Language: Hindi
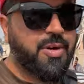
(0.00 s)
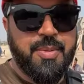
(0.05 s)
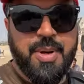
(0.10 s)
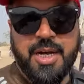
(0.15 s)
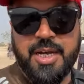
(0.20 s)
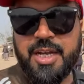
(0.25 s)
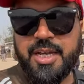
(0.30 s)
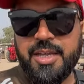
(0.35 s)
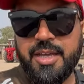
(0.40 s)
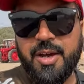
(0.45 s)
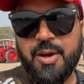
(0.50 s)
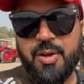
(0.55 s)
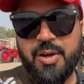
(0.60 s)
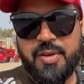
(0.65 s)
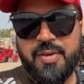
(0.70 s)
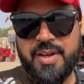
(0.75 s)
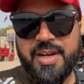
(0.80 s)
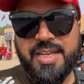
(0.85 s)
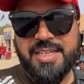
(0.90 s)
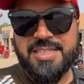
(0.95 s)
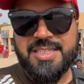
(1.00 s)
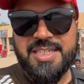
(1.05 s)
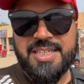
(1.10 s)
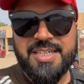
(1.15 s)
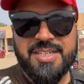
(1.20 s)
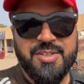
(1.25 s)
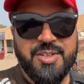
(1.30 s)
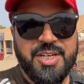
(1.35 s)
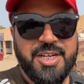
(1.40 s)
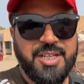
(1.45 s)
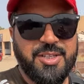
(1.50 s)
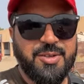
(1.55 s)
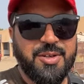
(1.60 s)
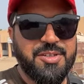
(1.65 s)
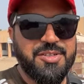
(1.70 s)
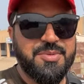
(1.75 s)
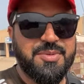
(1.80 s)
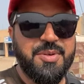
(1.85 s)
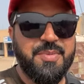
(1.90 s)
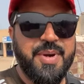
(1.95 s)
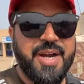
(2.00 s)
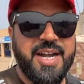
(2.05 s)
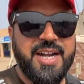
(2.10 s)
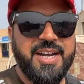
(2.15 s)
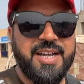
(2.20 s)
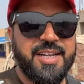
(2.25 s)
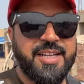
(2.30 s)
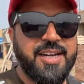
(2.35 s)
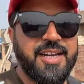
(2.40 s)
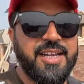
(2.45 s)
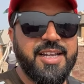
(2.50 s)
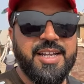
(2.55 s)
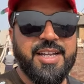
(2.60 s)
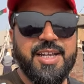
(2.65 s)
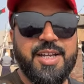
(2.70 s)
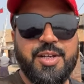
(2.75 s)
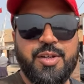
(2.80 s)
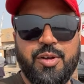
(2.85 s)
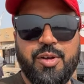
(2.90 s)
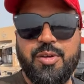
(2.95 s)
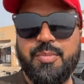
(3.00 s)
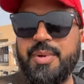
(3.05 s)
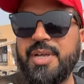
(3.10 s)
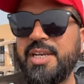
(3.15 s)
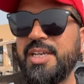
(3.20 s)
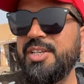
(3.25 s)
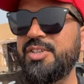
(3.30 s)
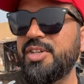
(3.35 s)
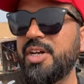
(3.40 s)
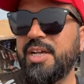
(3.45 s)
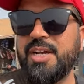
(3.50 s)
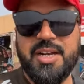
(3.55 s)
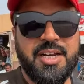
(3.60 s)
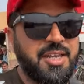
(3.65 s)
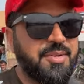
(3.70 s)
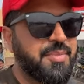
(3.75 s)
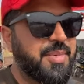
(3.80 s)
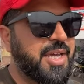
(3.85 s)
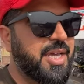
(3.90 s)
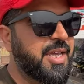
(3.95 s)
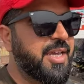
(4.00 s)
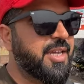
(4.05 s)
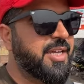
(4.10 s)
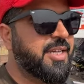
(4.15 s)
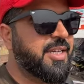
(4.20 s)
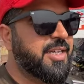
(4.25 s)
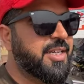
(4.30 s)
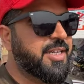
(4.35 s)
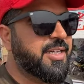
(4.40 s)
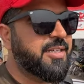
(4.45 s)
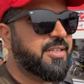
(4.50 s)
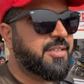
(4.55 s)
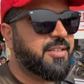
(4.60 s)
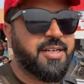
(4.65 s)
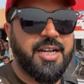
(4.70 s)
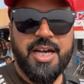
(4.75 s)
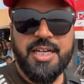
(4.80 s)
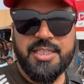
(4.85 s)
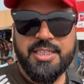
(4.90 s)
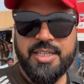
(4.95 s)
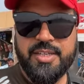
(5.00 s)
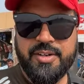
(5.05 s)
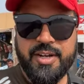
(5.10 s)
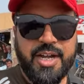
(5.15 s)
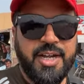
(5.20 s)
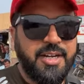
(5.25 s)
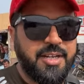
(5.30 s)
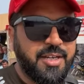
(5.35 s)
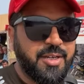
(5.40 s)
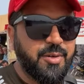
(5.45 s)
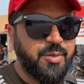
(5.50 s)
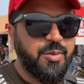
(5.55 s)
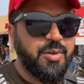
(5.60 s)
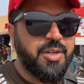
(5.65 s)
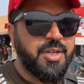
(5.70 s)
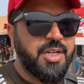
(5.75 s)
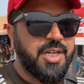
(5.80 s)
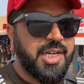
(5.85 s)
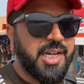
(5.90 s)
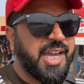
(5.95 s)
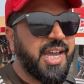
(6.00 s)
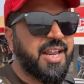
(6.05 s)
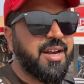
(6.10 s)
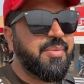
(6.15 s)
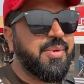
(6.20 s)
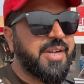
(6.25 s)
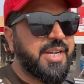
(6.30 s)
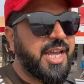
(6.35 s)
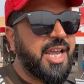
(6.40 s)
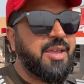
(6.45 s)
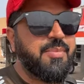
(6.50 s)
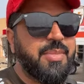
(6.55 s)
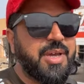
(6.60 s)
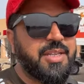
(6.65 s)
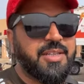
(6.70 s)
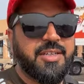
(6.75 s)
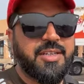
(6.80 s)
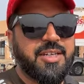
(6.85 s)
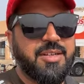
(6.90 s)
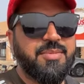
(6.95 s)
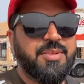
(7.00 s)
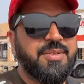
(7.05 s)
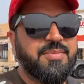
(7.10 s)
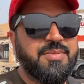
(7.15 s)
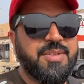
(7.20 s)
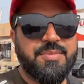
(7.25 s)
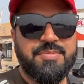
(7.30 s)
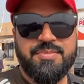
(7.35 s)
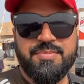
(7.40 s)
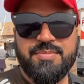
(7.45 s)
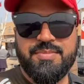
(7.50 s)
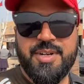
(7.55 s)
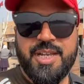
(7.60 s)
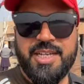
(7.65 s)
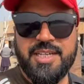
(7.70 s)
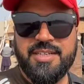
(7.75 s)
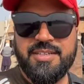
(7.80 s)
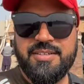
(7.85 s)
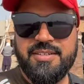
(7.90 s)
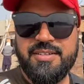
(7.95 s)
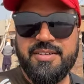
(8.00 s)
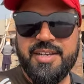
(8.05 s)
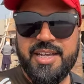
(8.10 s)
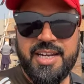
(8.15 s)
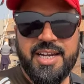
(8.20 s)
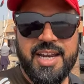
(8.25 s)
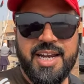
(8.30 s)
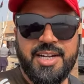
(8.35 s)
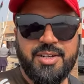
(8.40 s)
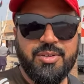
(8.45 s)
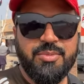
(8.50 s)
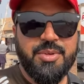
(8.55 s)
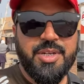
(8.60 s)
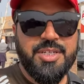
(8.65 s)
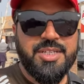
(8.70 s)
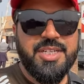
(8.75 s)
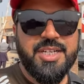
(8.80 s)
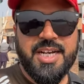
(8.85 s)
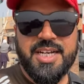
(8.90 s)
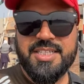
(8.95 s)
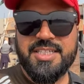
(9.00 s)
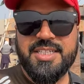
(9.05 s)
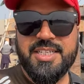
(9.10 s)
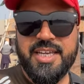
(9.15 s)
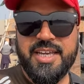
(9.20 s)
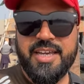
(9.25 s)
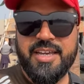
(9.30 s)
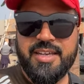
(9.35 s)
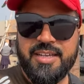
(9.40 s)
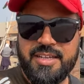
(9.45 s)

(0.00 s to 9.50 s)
अब आगे क्या होने वाला है सीन जो है ना थोड़ा सा मुझे बैड लग रहा है क्योंकि मैं नहीं चाह रहा कि मैं रात की राइड करूँ खैर अभी टाइम है तकरीबन तब लाइक डे लाइट तो भी अच्छी खासी है